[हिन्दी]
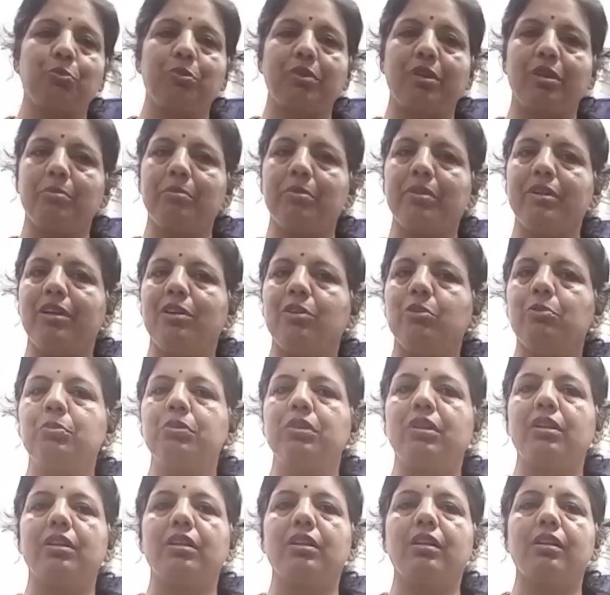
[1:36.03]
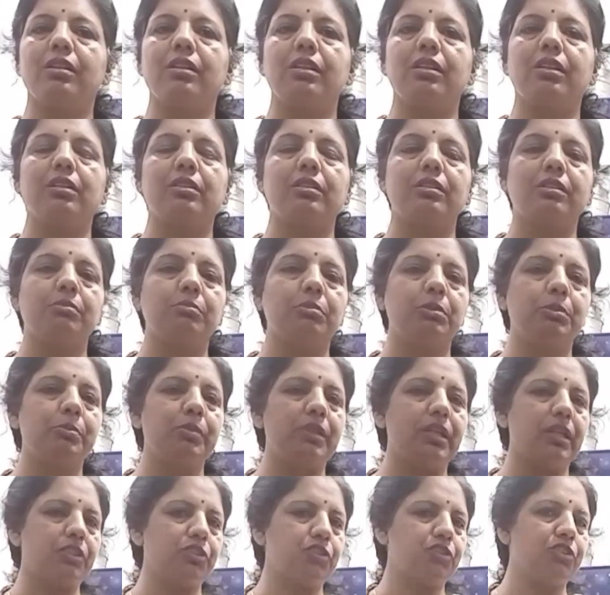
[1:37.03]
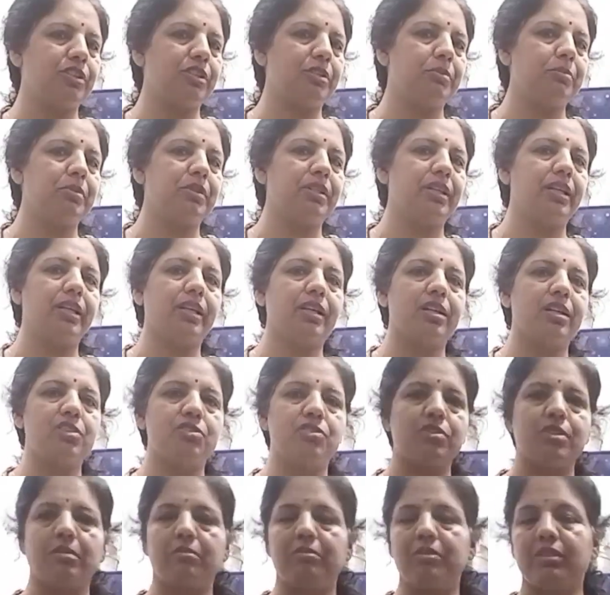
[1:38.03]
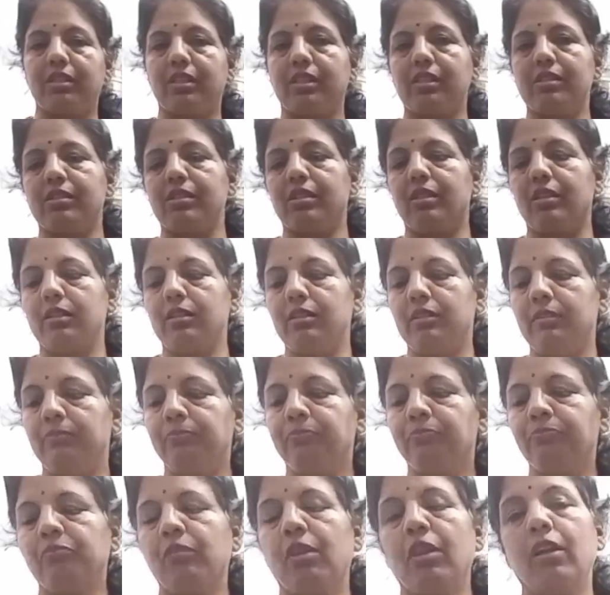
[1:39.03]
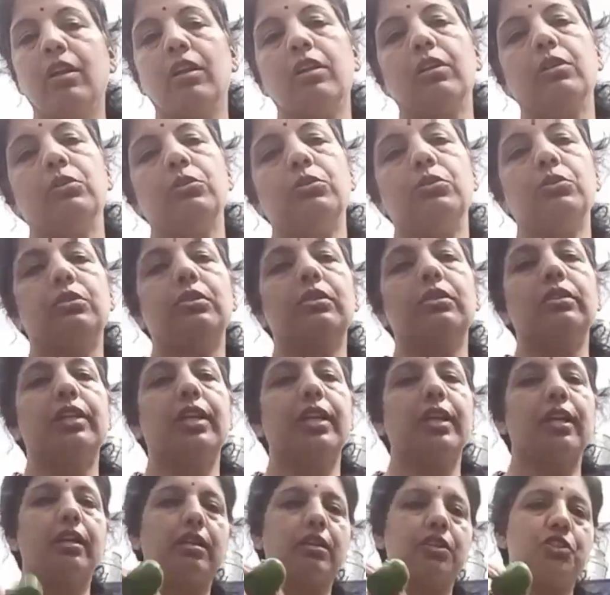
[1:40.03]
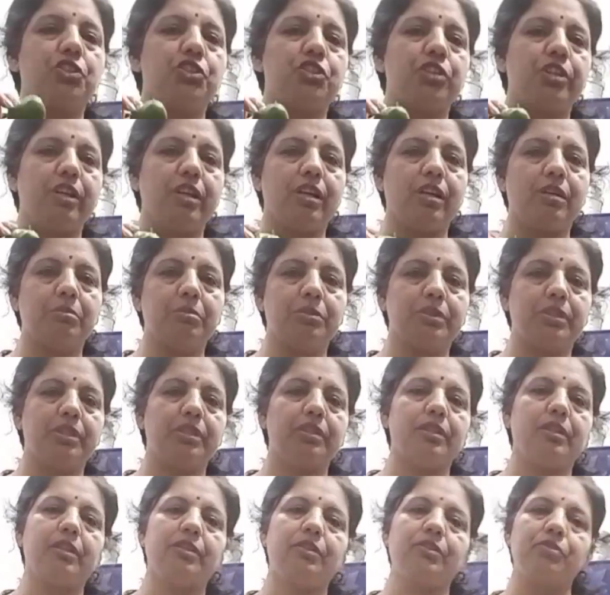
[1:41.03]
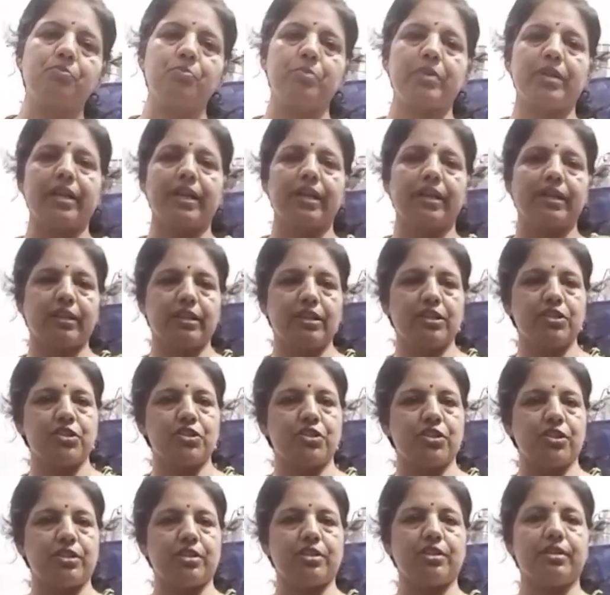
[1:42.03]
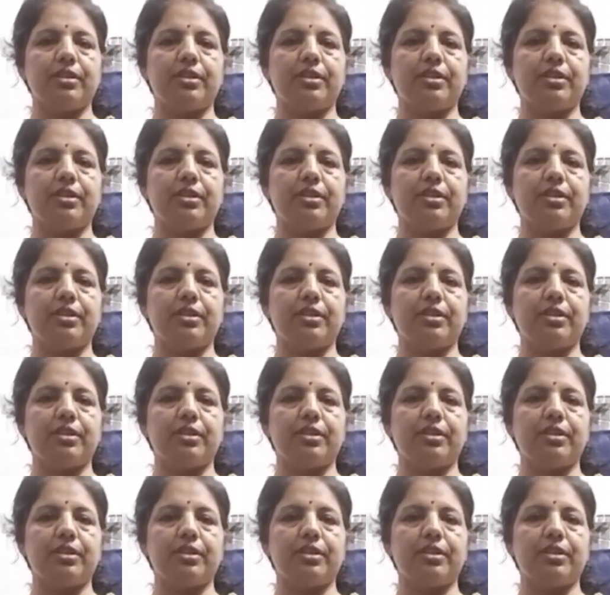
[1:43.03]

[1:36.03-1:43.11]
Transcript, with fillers: हमने आलू पराठा खाया था अभी ब्लैक चने बनाएंगे चावल के साथ और तो ये कच्चे आम की बनाएंगे चटनी